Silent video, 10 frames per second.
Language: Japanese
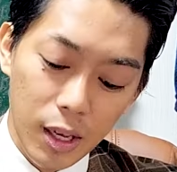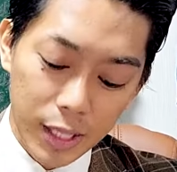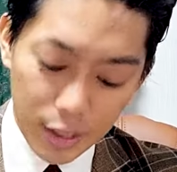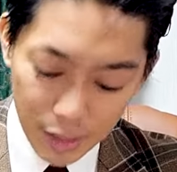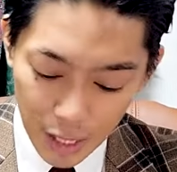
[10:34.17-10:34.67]

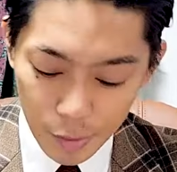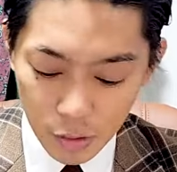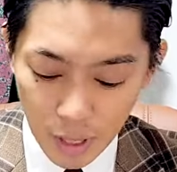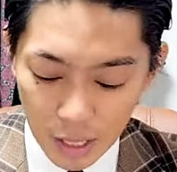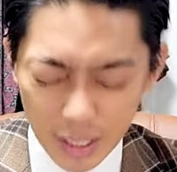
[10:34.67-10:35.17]
現代
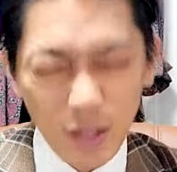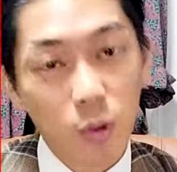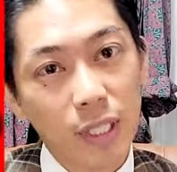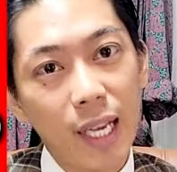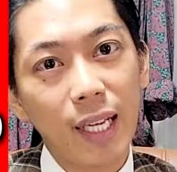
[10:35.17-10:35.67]
文は結
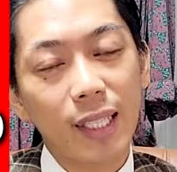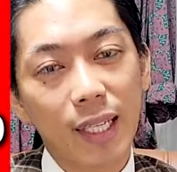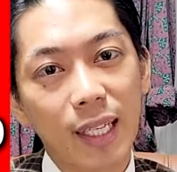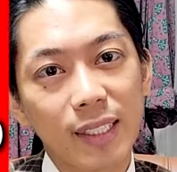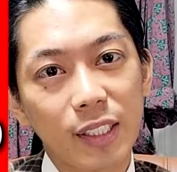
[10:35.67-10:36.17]
構耐えれた
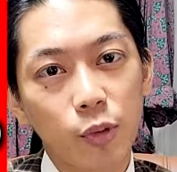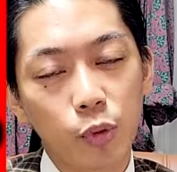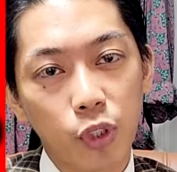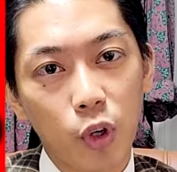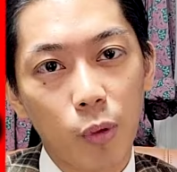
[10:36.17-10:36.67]
かなっていう
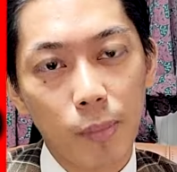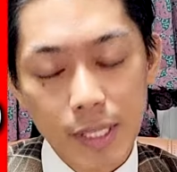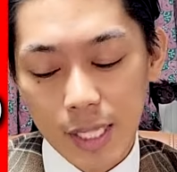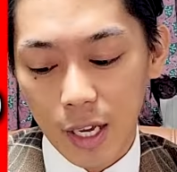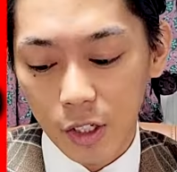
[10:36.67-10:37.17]
ふうに思いま
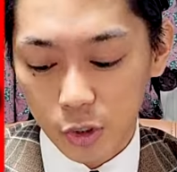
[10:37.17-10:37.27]
す。